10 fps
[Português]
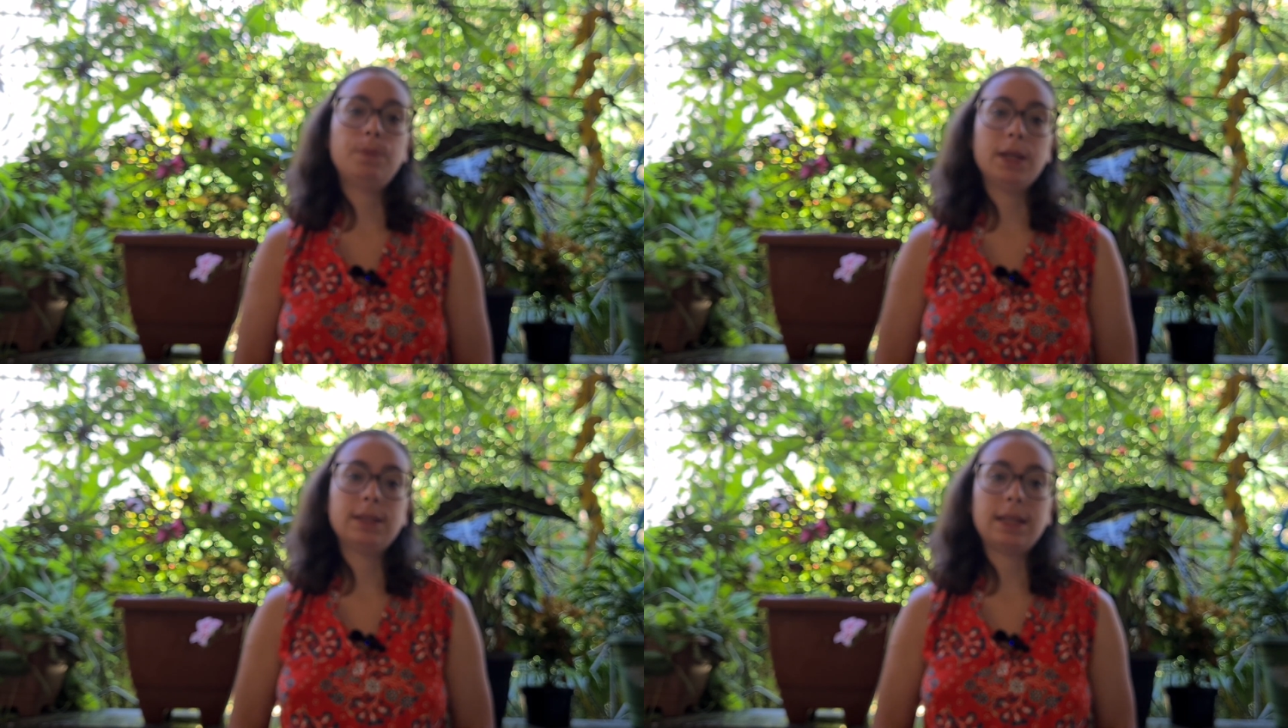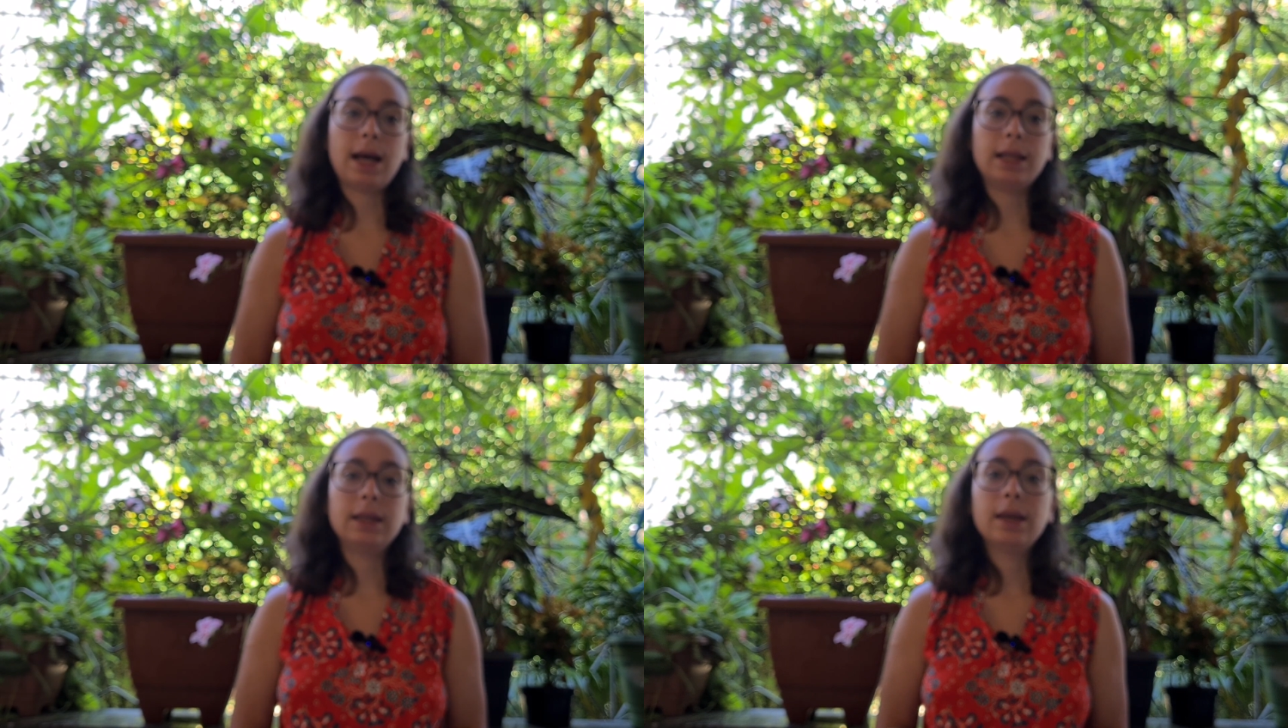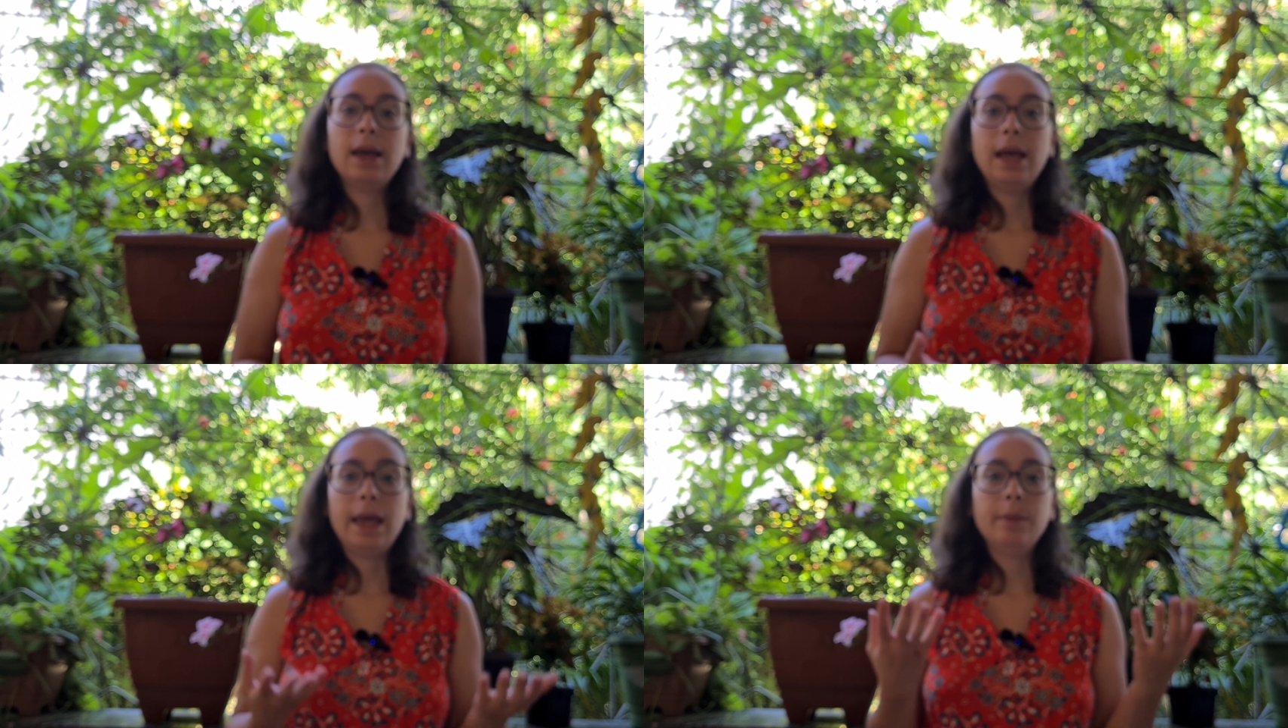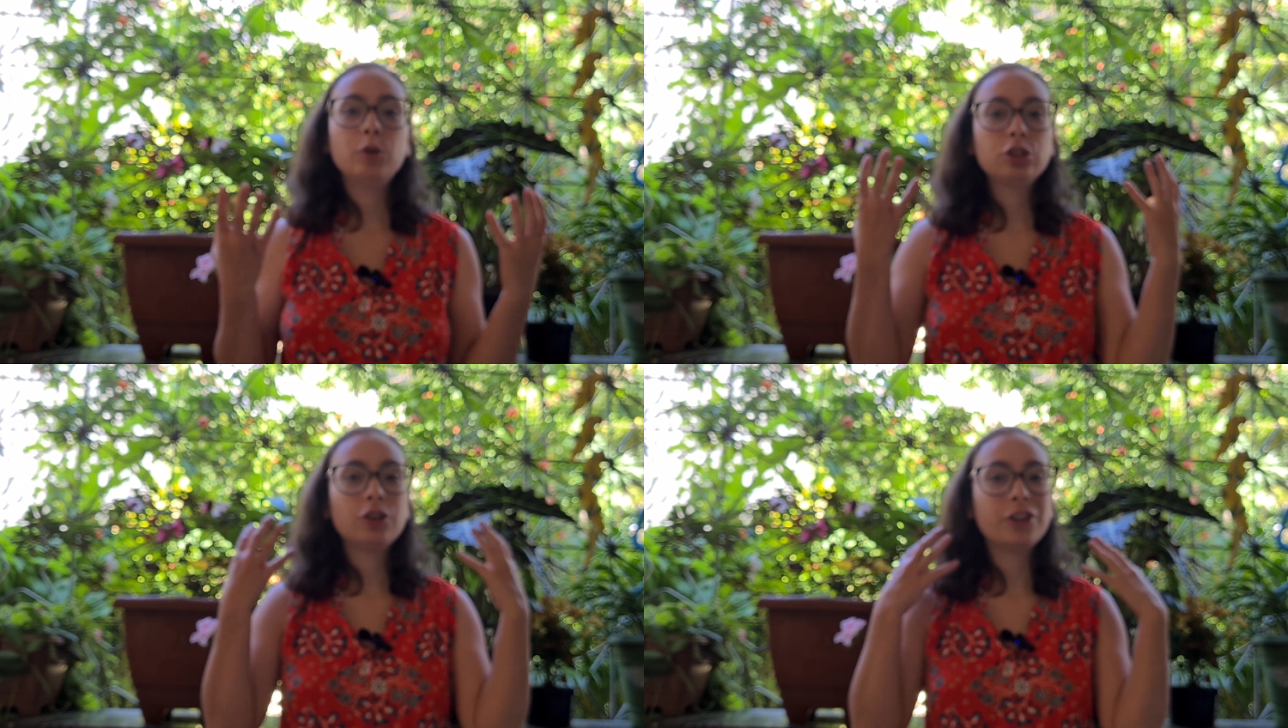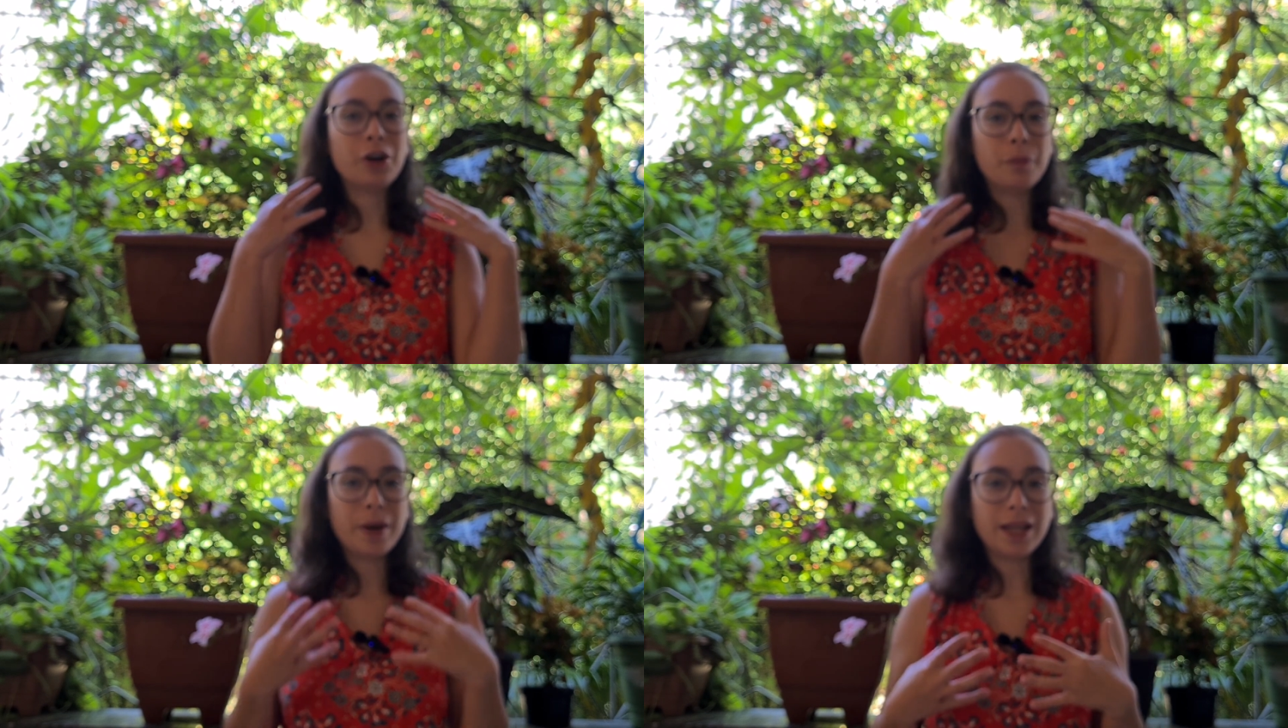pensada
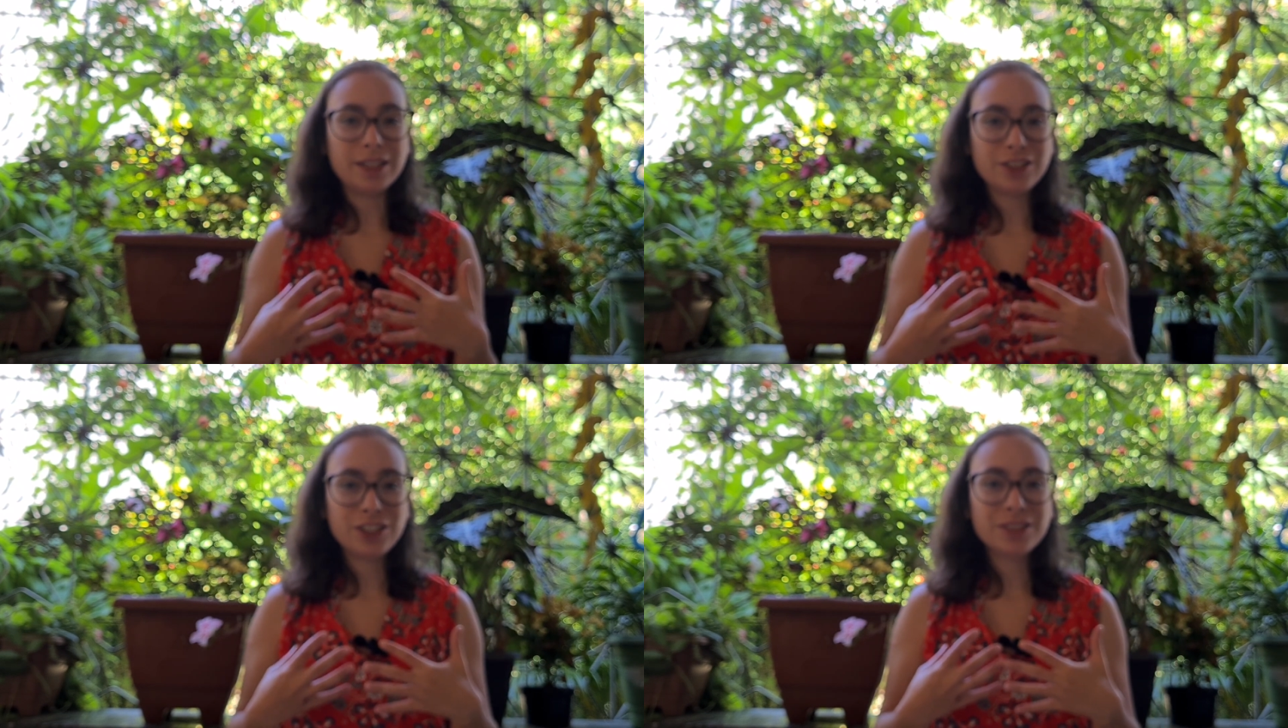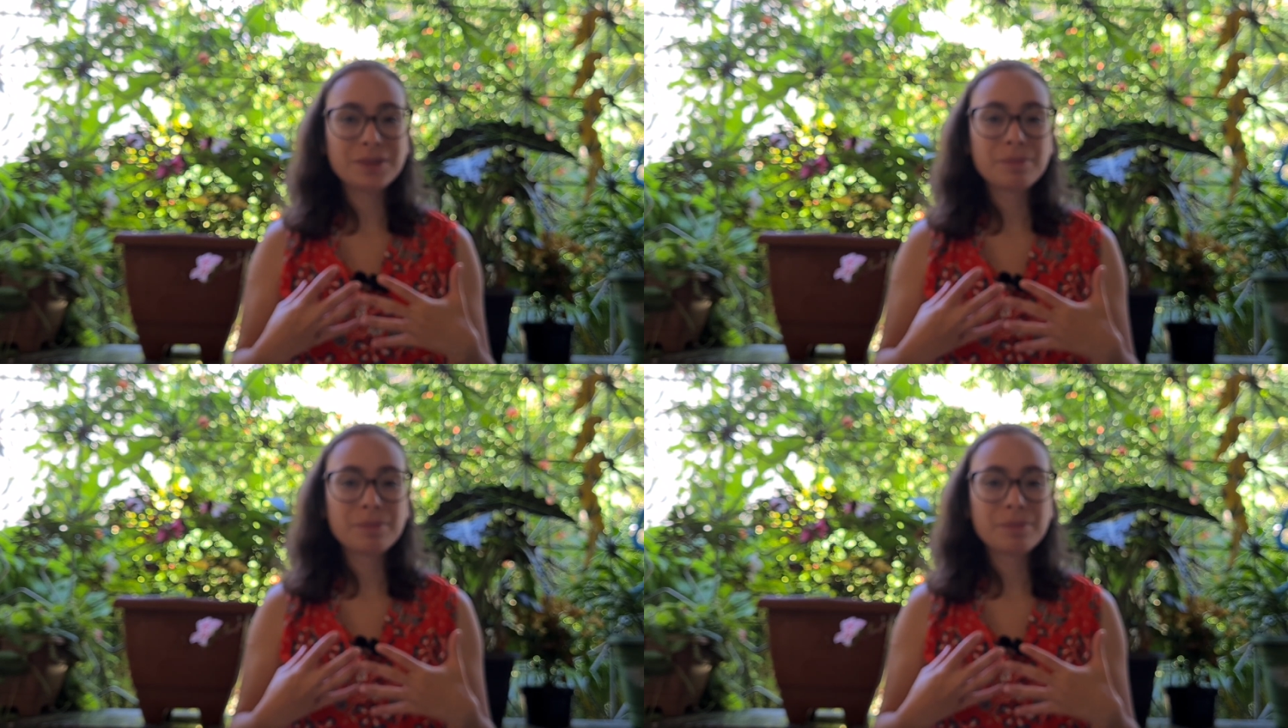emocionalmente,